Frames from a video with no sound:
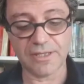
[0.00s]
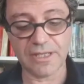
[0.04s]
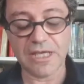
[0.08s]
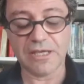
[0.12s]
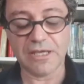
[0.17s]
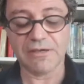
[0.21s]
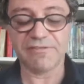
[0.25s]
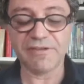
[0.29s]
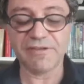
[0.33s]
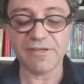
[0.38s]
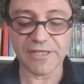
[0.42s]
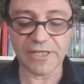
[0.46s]

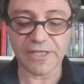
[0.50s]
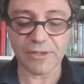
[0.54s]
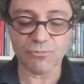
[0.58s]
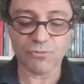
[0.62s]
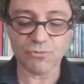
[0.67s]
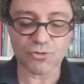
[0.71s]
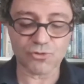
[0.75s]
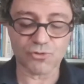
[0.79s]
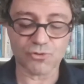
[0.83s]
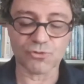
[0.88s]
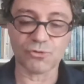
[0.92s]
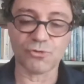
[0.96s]
Finché
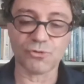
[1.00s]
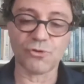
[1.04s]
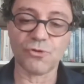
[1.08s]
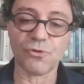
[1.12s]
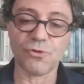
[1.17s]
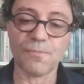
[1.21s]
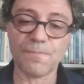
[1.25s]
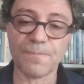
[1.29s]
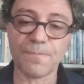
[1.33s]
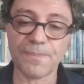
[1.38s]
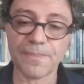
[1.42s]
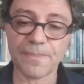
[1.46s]
un
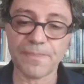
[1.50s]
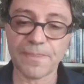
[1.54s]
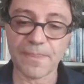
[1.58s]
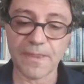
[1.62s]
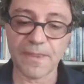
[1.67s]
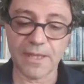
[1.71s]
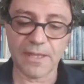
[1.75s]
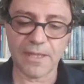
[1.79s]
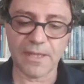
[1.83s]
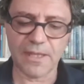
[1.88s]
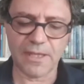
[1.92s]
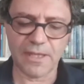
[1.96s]
giorno,
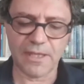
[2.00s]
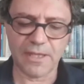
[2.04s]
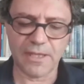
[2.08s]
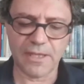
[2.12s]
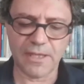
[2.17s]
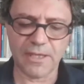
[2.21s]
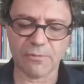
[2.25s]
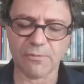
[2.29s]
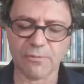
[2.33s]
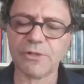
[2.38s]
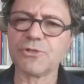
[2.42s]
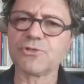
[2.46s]

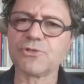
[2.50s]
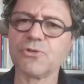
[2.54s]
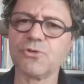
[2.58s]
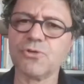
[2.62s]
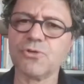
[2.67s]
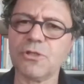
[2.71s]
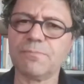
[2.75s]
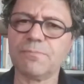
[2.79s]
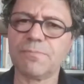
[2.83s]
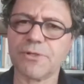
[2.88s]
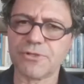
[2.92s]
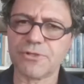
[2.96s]
e quel
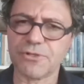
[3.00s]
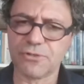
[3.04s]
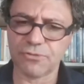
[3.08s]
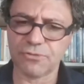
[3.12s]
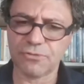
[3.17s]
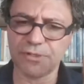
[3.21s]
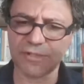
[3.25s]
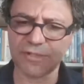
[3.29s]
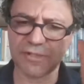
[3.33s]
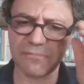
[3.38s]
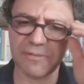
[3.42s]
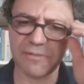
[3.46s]
giorno il
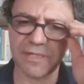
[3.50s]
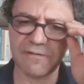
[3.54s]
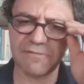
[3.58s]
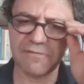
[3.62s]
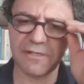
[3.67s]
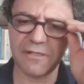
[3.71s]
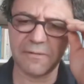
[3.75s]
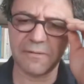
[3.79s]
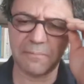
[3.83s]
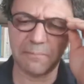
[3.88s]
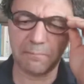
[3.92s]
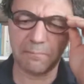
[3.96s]
precettore
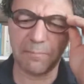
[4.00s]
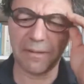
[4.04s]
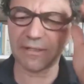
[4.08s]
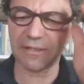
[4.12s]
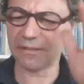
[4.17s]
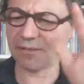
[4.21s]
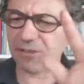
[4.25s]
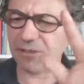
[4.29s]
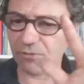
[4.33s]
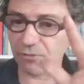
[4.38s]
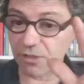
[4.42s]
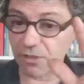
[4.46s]
sembrava
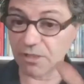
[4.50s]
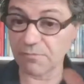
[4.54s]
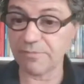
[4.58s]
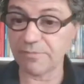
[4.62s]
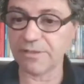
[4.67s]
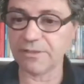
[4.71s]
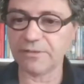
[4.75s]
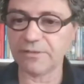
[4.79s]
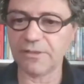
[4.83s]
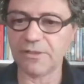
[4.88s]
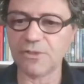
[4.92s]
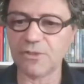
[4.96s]

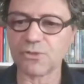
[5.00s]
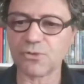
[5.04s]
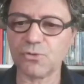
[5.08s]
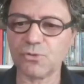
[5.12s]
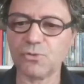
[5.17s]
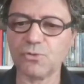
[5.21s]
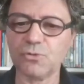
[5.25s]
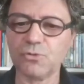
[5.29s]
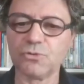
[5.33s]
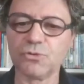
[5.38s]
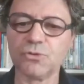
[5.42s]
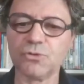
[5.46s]
particolarmente
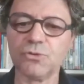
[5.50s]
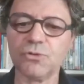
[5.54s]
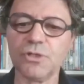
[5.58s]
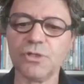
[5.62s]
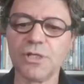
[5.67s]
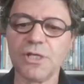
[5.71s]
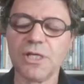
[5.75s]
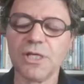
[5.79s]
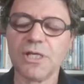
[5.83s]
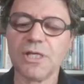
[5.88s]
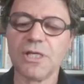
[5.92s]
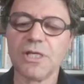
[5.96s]

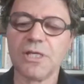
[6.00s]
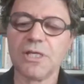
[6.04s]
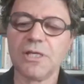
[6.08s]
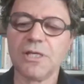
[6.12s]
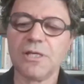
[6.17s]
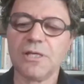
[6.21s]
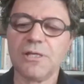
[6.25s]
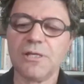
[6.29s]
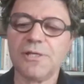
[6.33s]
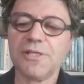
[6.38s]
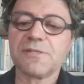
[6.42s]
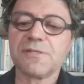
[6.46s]
risoluto,
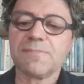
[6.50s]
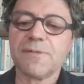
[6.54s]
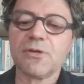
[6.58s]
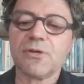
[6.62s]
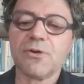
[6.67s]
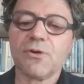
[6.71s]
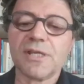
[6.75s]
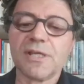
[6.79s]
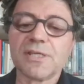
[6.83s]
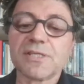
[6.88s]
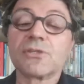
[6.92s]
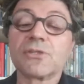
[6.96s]
gli
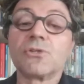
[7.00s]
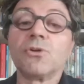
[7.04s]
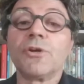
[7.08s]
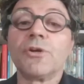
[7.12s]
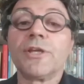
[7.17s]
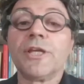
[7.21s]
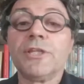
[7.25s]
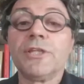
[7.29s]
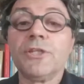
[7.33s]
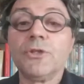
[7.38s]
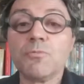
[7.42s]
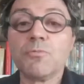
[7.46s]
spiegò la
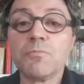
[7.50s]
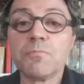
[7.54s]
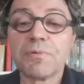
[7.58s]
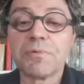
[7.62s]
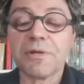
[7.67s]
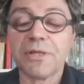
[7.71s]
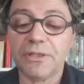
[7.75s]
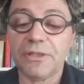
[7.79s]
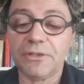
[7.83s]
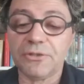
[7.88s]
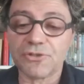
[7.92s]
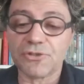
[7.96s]
storia di un
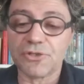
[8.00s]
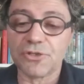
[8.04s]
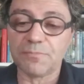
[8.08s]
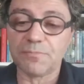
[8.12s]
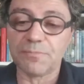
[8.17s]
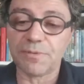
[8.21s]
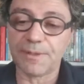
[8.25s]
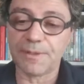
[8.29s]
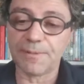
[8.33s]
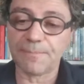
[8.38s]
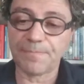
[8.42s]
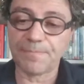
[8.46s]

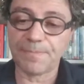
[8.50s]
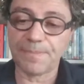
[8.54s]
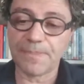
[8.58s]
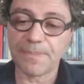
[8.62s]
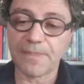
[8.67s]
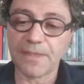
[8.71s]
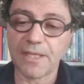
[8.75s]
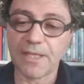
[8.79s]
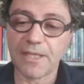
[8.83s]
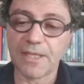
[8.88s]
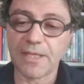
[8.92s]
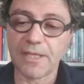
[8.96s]
principe.
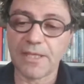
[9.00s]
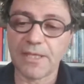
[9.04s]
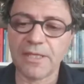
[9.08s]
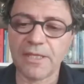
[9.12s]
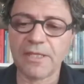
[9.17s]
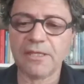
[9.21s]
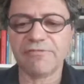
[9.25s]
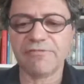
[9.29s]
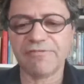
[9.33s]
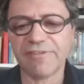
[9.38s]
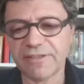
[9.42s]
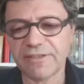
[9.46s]

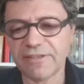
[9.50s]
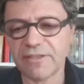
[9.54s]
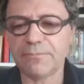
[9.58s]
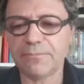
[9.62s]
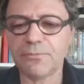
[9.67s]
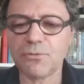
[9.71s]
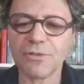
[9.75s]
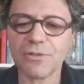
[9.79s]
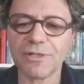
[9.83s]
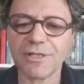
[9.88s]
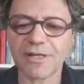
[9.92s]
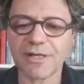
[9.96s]
In effetti
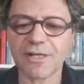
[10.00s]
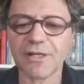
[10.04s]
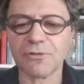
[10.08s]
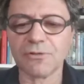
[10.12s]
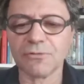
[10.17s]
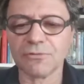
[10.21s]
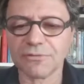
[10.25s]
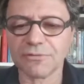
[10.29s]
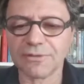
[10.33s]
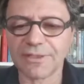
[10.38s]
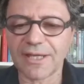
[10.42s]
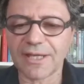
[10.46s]
più che
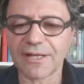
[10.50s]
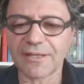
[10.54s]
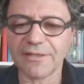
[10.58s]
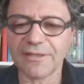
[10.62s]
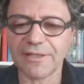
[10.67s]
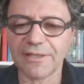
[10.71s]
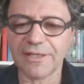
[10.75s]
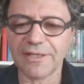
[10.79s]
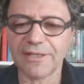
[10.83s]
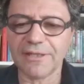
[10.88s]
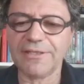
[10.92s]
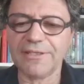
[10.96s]

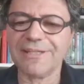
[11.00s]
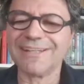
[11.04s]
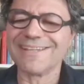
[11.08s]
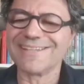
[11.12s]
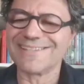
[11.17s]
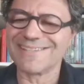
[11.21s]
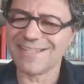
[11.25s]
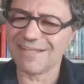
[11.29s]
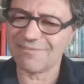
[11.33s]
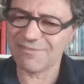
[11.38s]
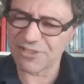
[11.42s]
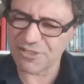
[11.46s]
raccontargliela gliela
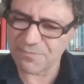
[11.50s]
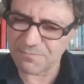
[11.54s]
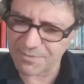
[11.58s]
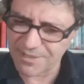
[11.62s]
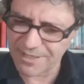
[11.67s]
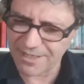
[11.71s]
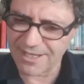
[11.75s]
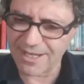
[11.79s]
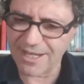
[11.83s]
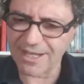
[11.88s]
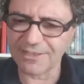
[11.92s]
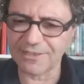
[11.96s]
stava
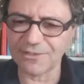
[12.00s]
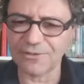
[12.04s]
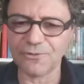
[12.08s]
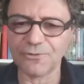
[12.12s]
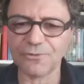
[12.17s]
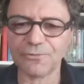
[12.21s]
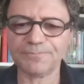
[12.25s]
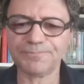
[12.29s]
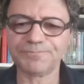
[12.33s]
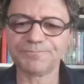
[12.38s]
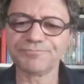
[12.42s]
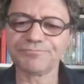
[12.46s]
spiegando.